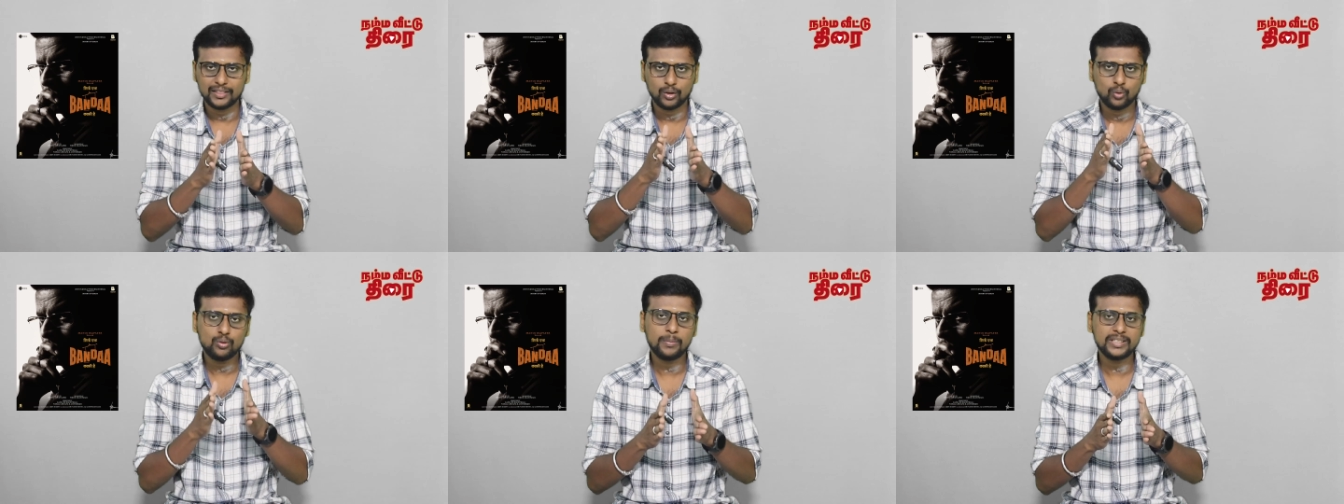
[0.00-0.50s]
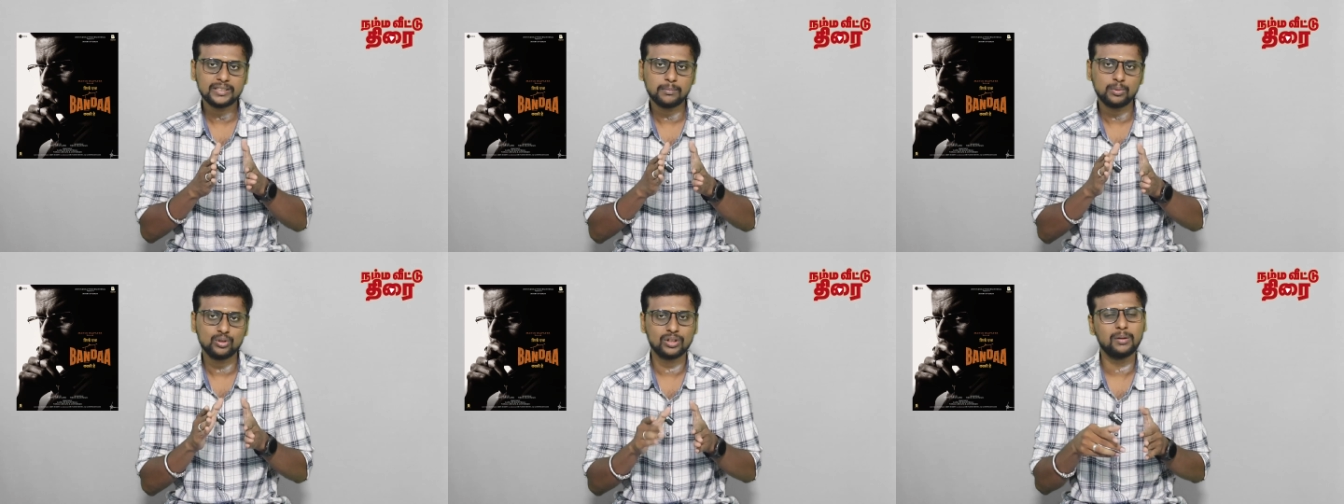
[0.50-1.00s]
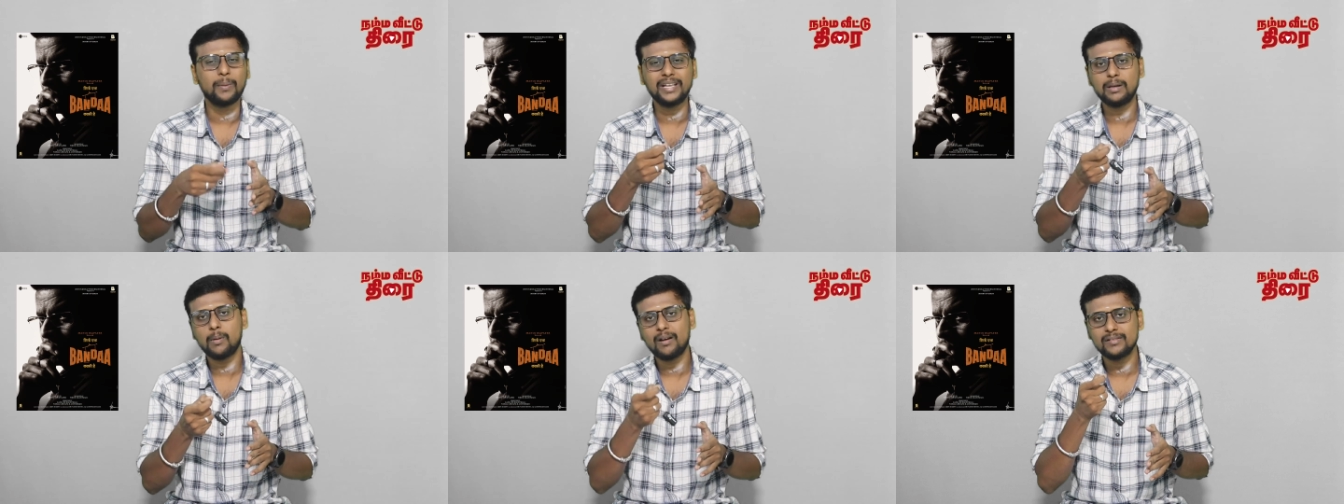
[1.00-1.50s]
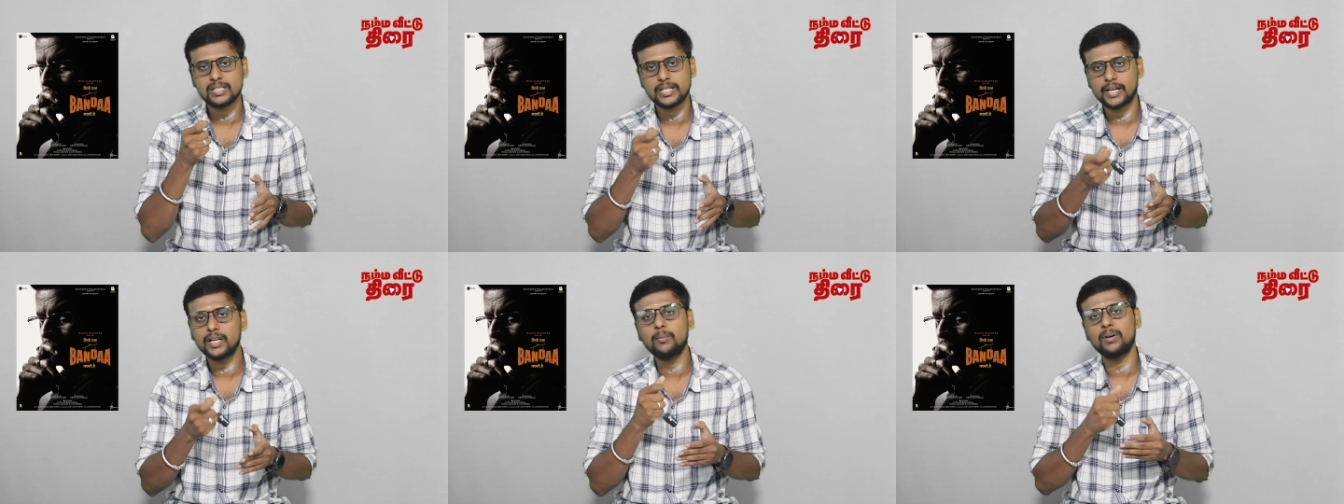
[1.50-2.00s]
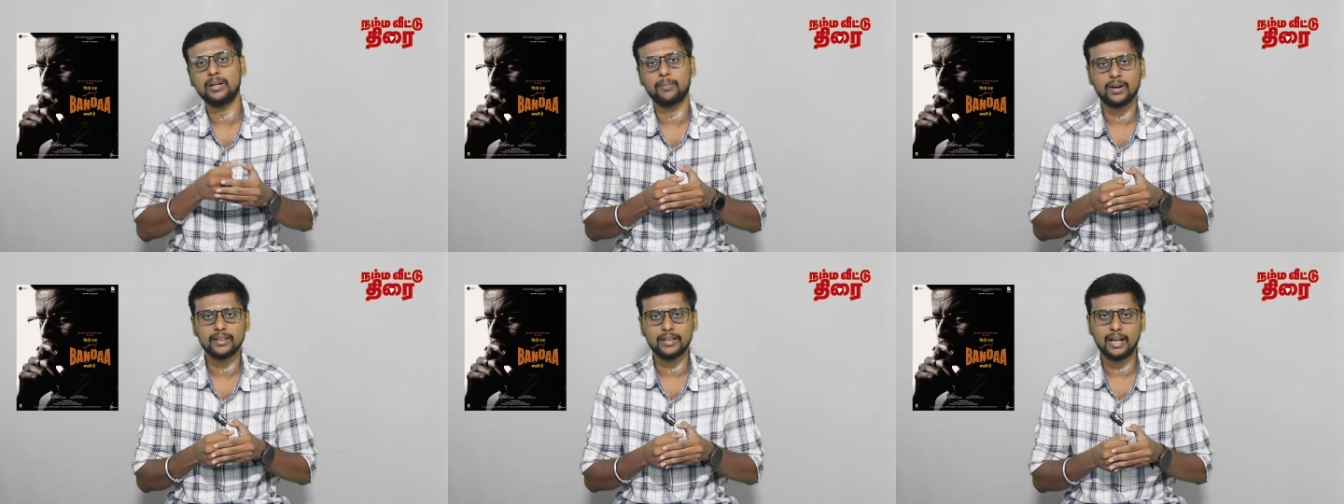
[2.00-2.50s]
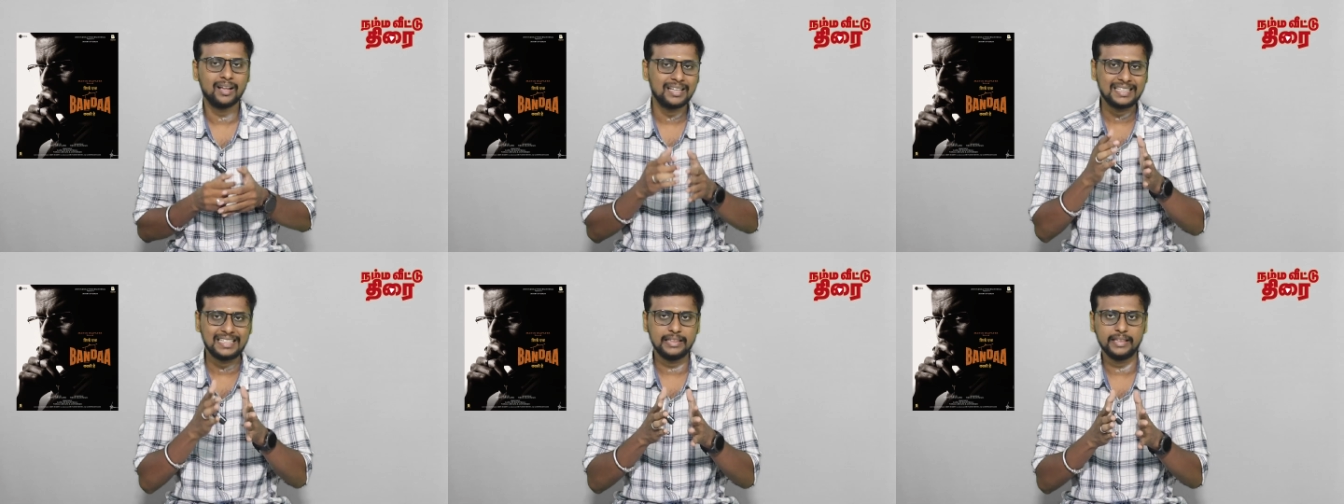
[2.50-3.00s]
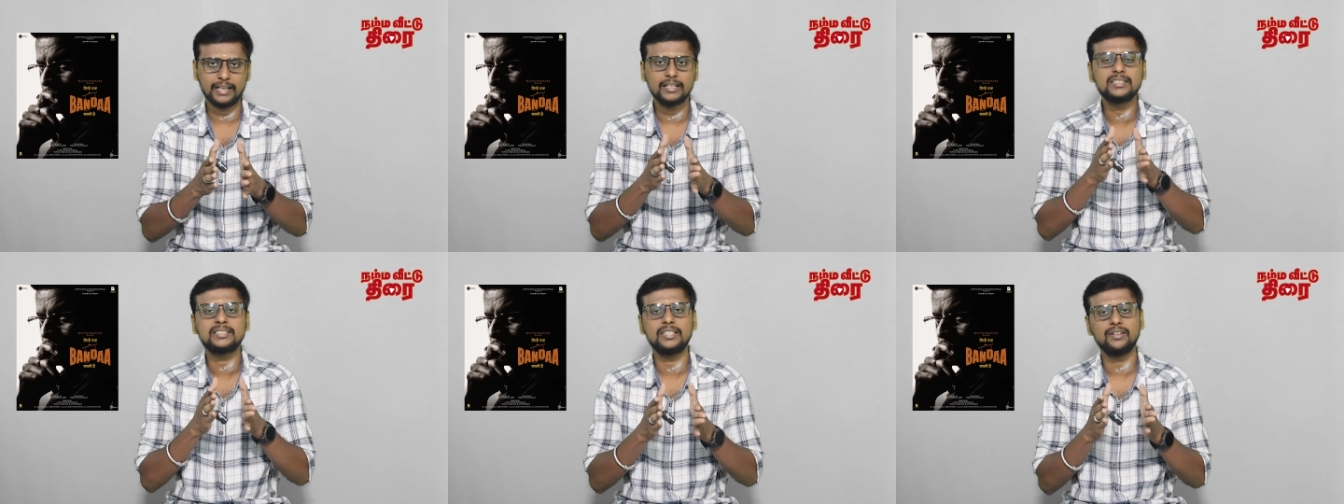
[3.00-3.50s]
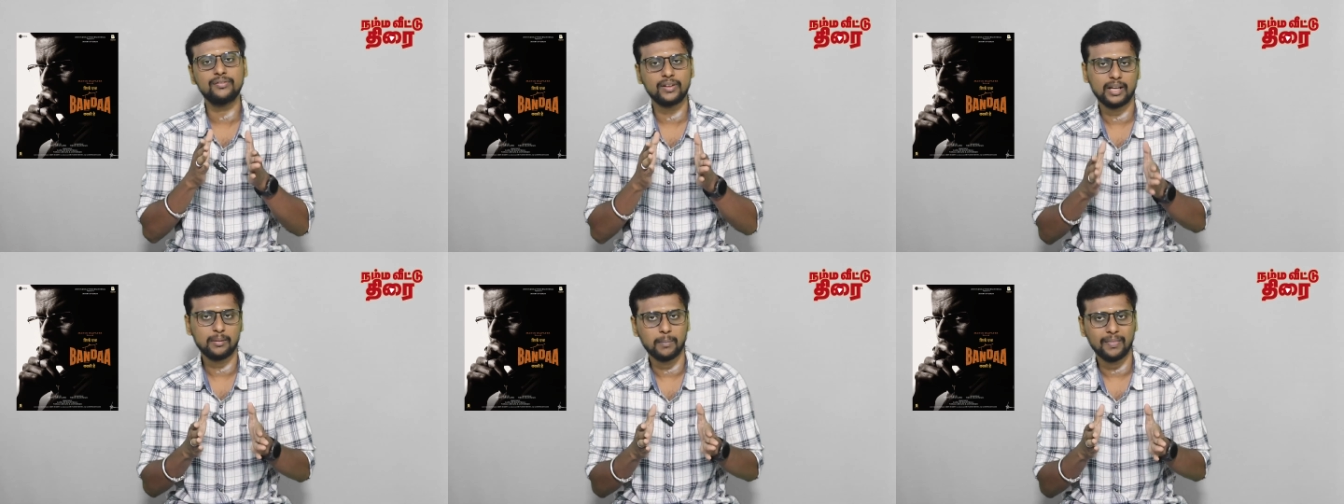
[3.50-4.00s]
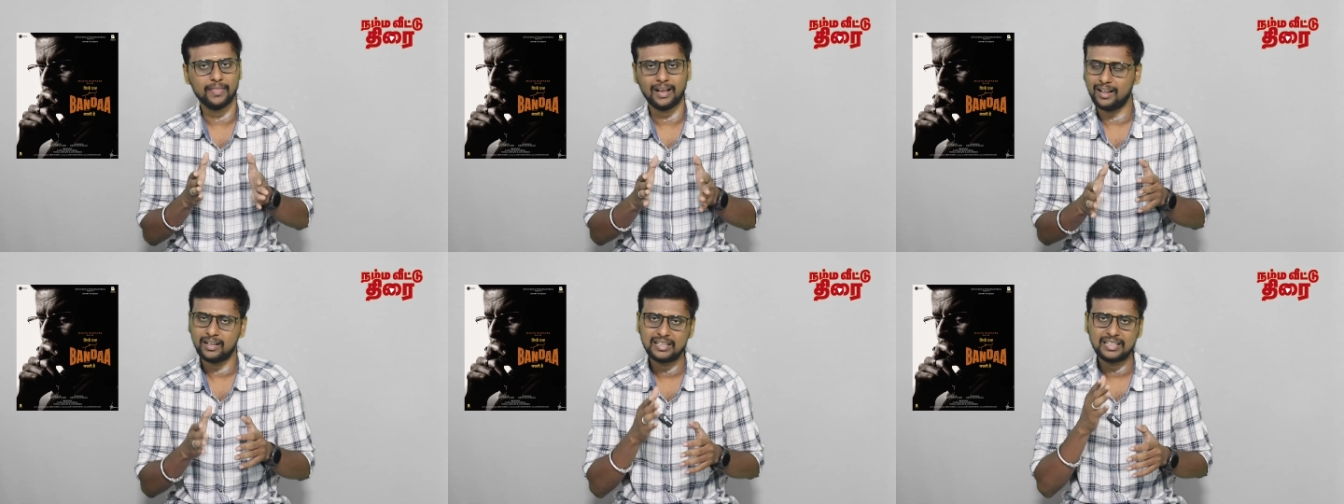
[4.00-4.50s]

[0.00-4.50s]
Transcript: அந்த உண்மை சம்பவத்தை மையமாக வச்சு எடுக்கப்பட்ட படம் தான் இந்த சிர்ஃப் ஏக் பந்தா